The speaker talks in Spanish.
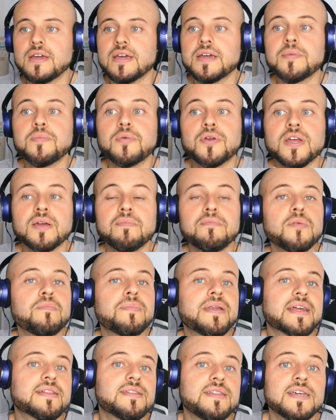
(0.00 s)
que, por ejemplo,
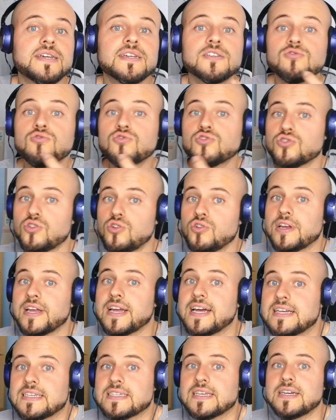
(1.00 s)
practiques tú solo en
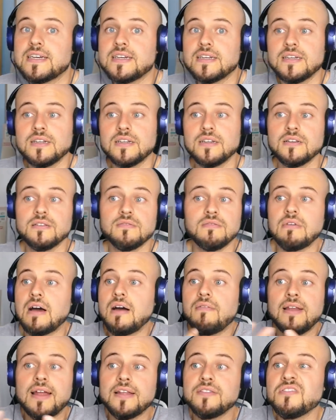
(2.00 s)
casa,
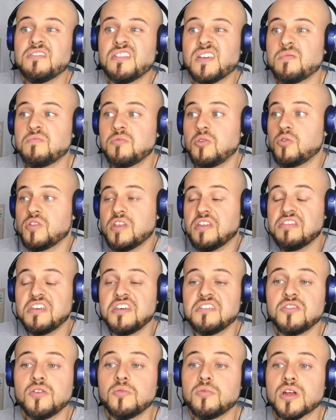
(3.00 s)
hablando de, o
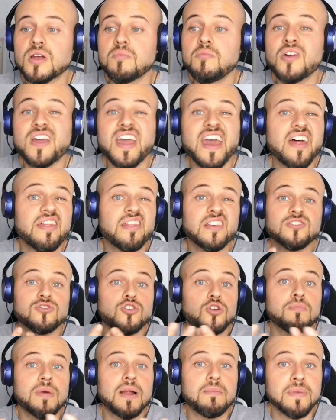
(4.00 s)
diciendo, por ejemplo, qué haces
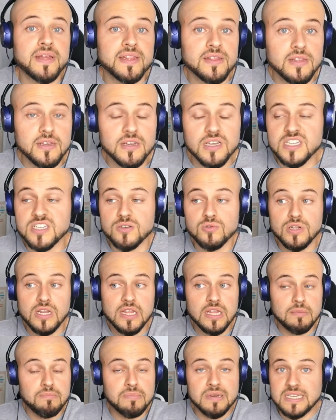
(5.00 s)
normalmente, que se
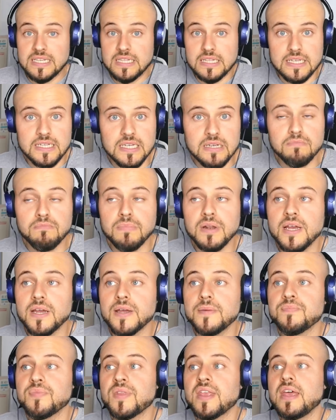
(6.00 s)
utiliza el presente
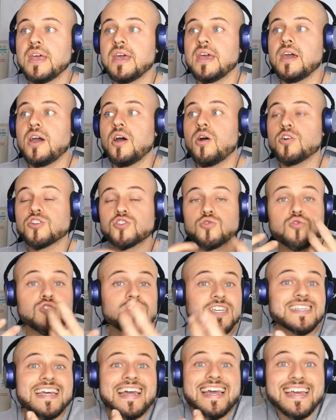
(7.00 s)
simple, o
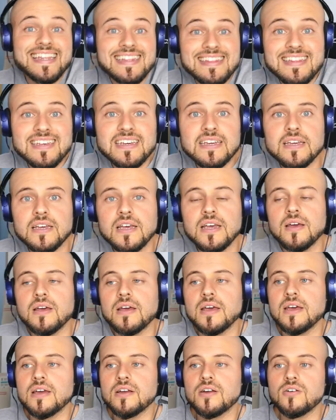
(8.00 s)
escuches a gente,
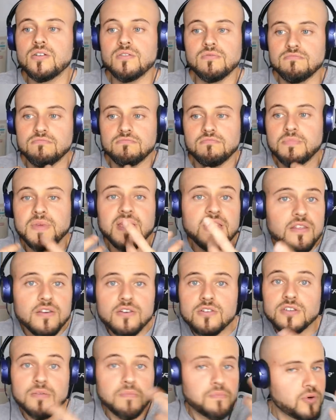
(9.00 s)
eh,
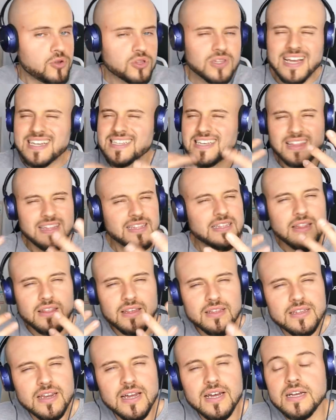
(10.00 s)
vídeos, en podcast, etcétera,
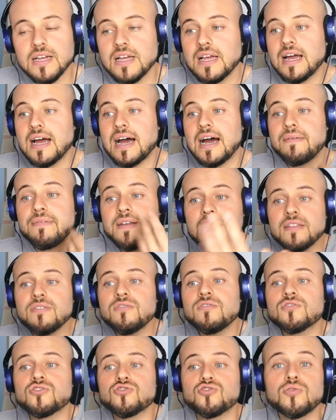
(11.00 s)
etcétera,
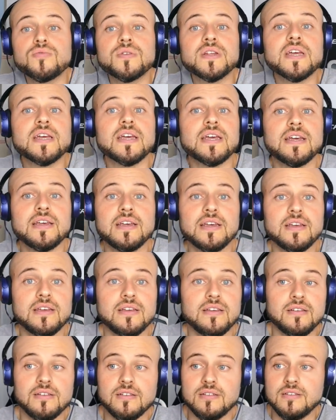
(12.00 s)
hablando sobre
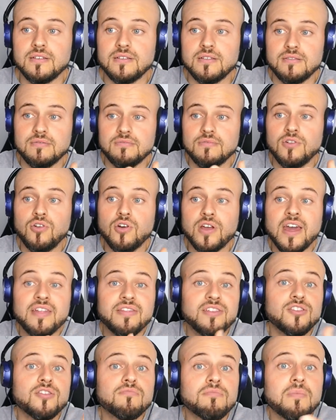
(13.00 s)
eh, lo que
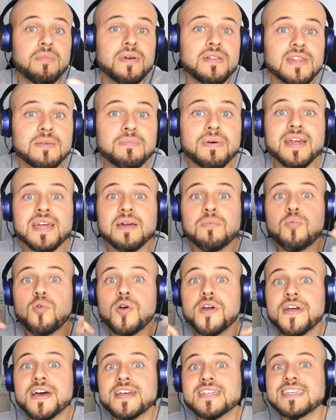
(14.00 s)
hacen normalmente para que
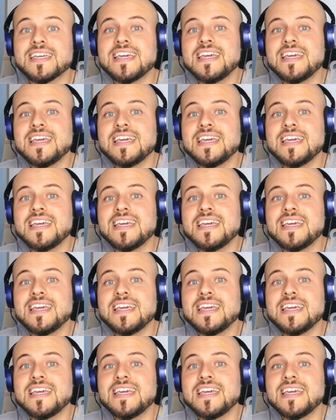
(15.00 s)
puedas